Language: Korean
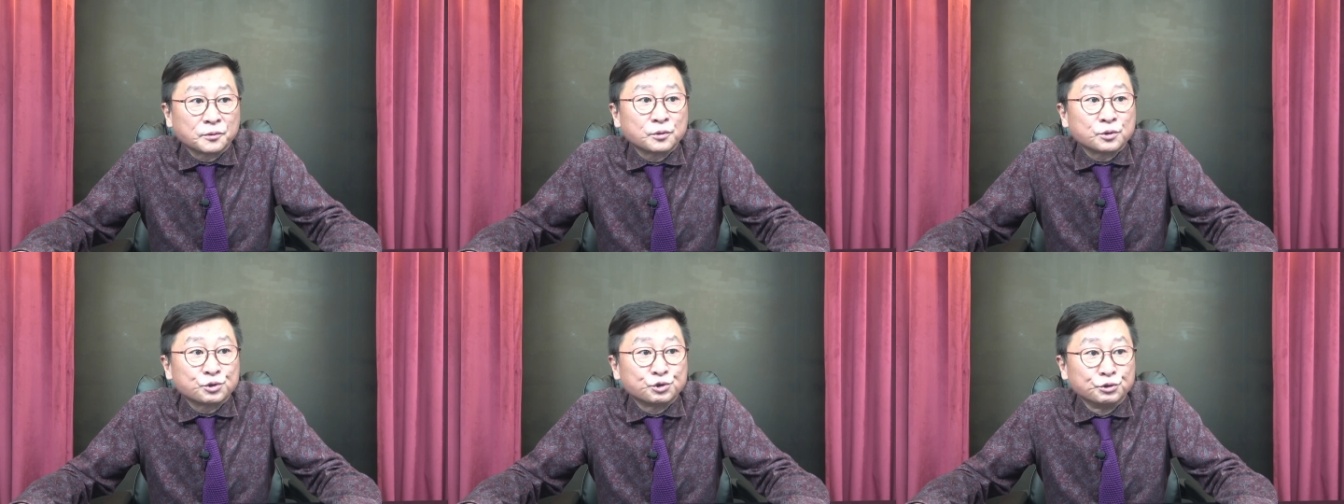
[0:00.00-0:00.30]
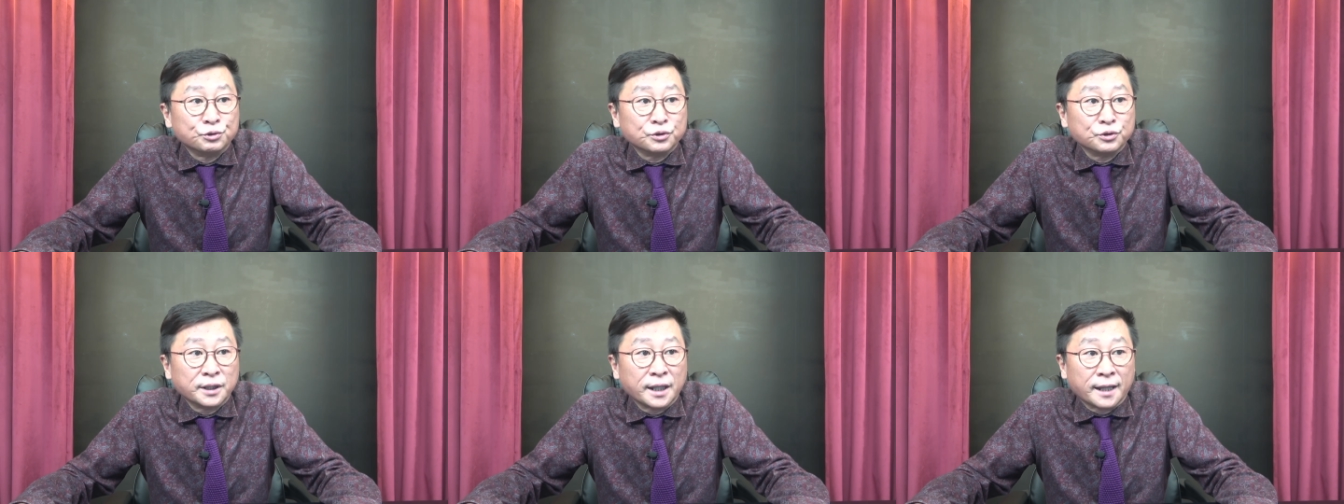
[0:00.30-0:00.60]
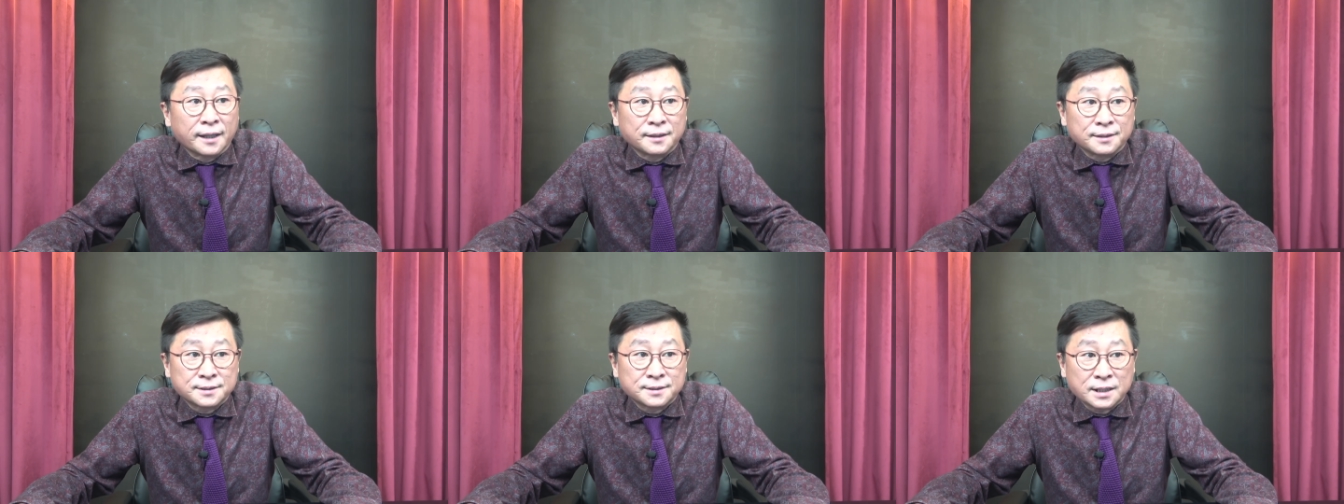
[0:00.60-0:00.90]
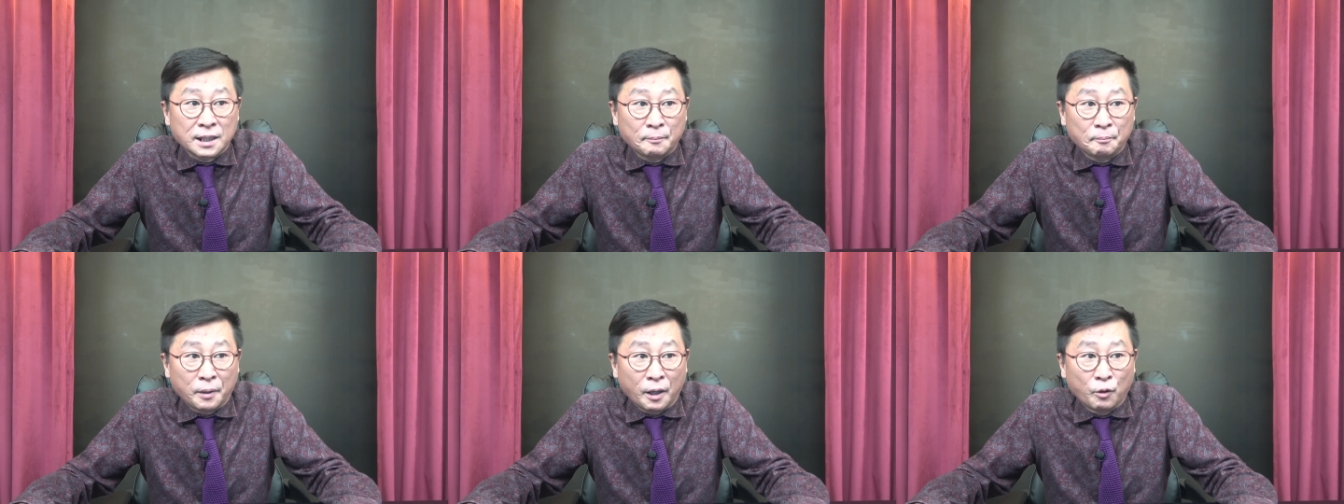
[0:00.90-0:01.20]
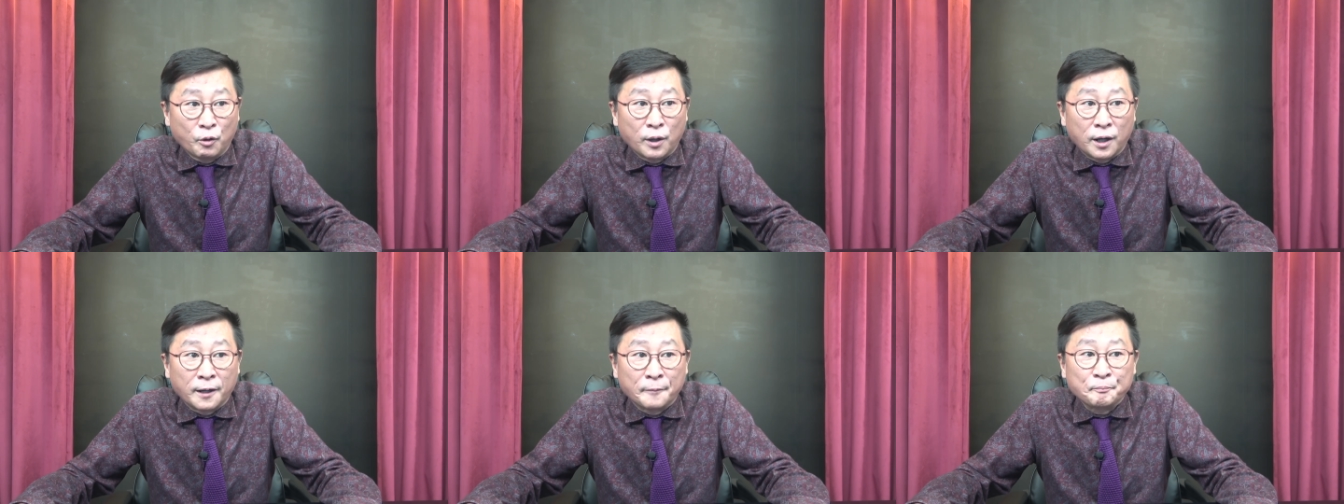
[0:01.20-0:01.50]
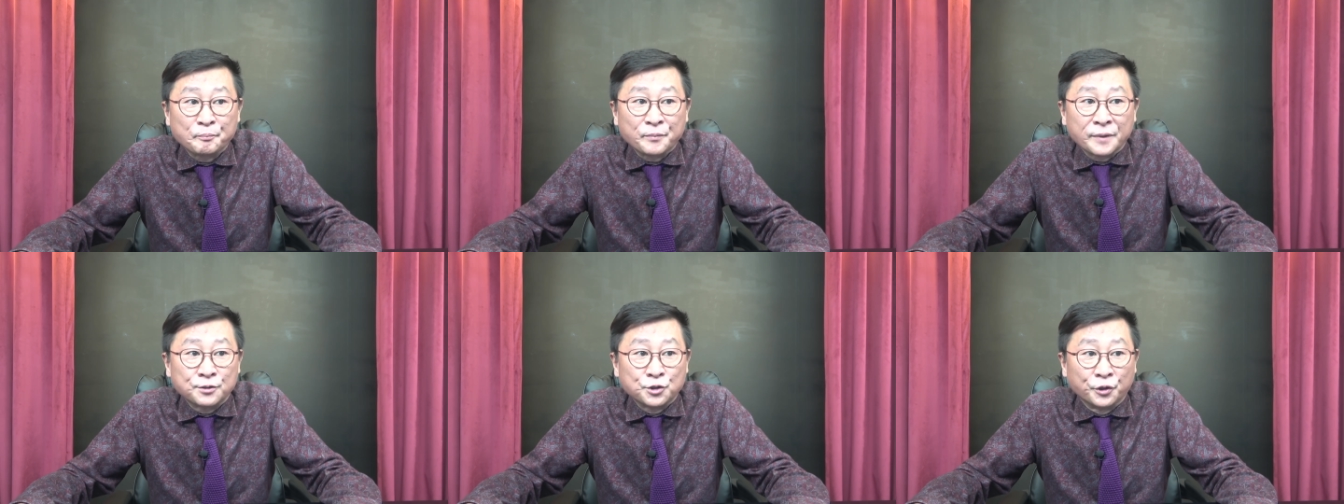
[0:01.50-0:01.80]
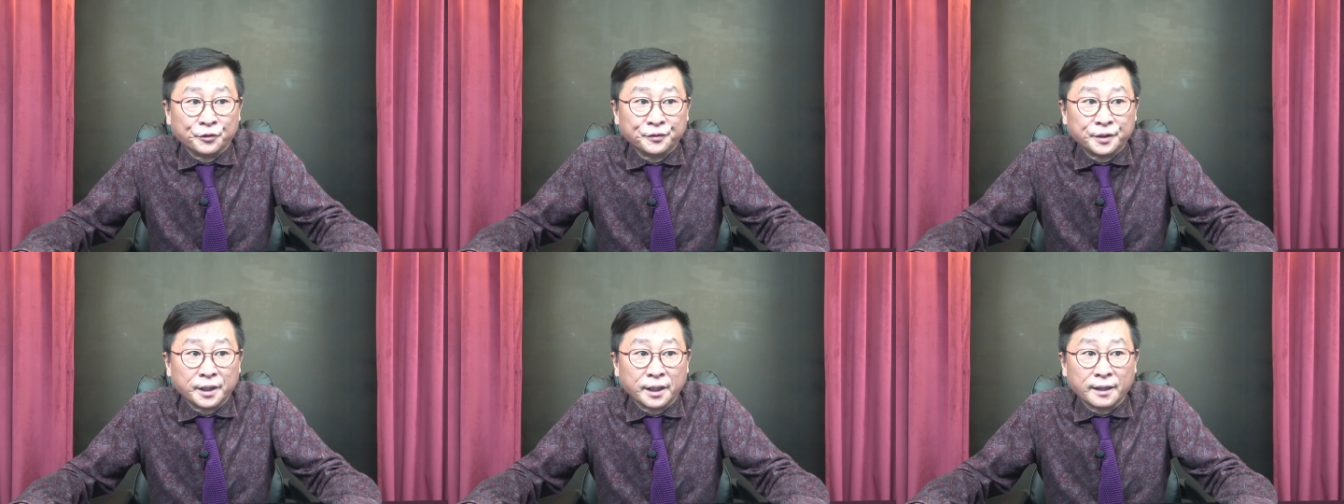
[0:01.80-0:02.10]
국내
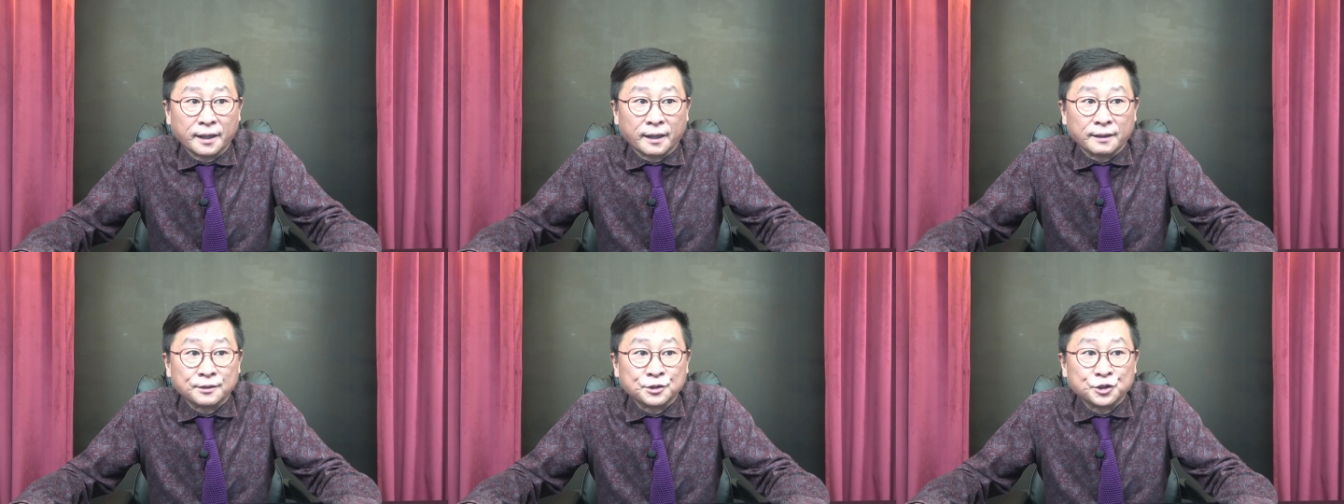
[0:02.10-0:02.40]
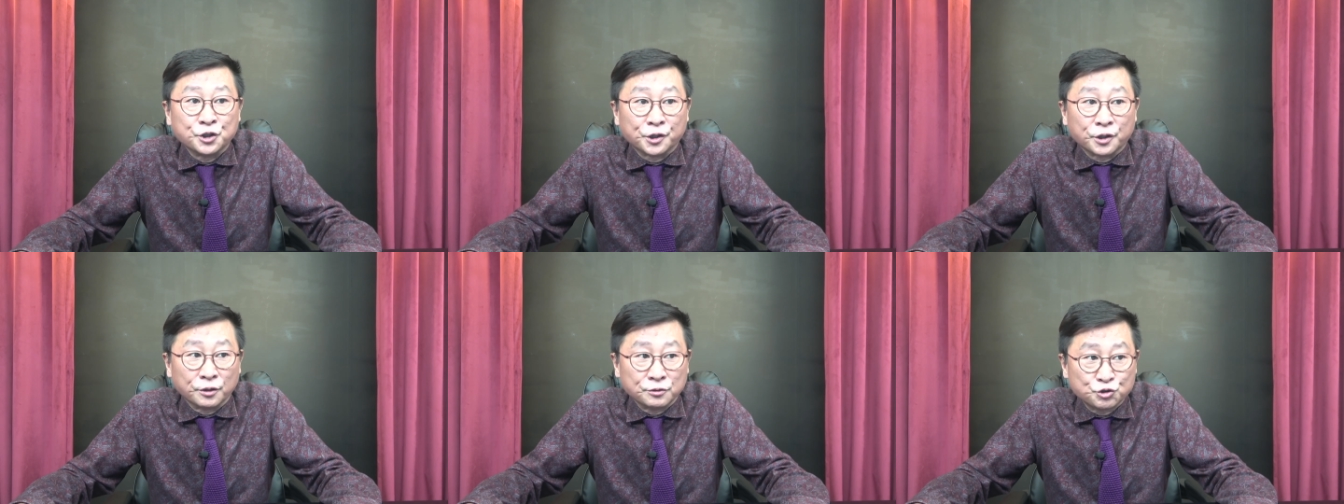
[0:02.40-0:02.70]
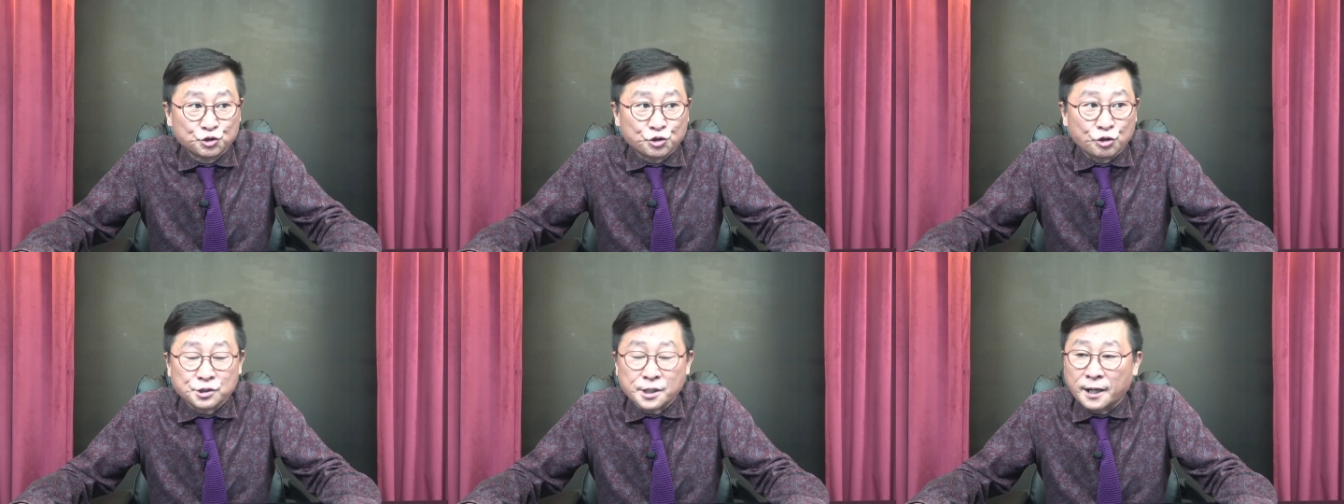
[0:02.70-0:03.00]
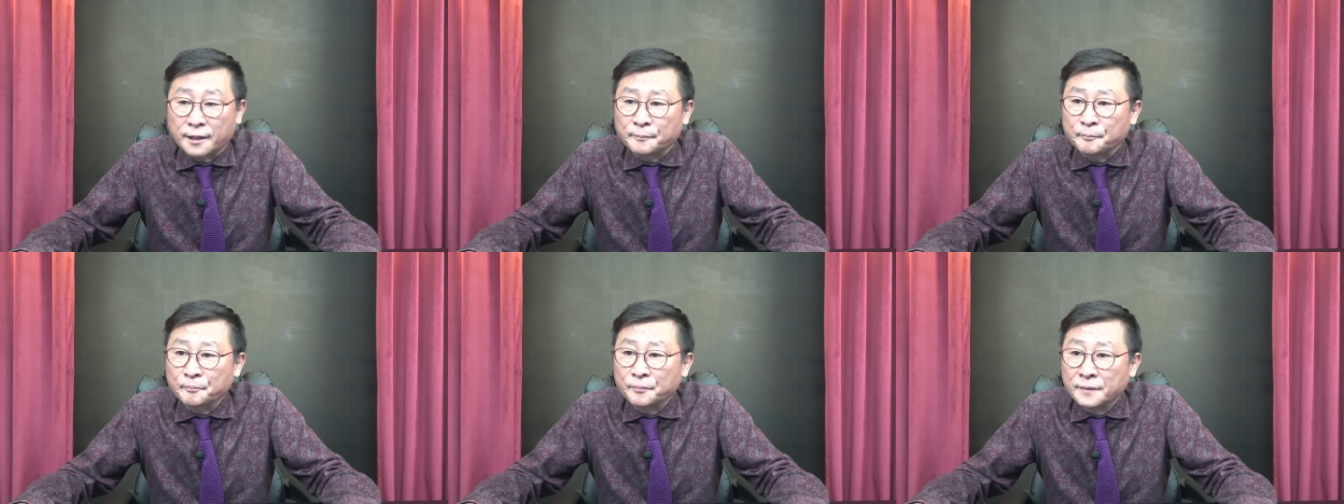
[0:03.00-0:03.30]
좌파와연대해 여론 조작,